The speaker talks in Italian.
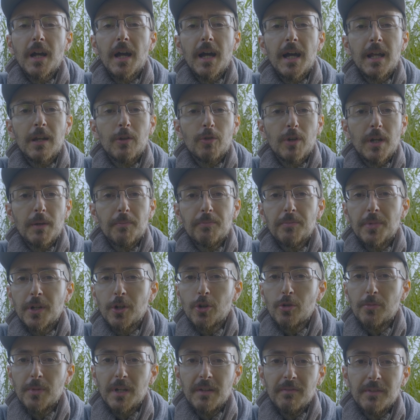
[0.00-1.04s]
Allora, per
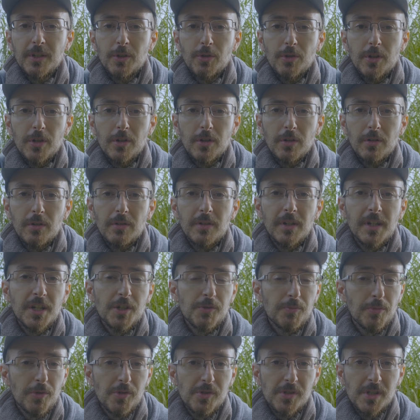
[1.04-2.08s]
come la vedo io, la
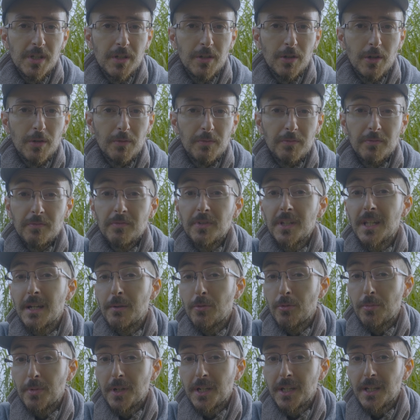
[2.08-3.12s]
risposta è no.
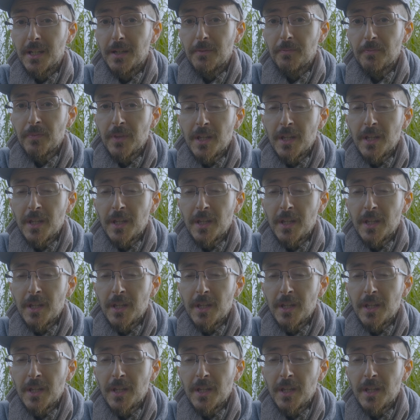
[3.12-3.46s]
Vediamo perché.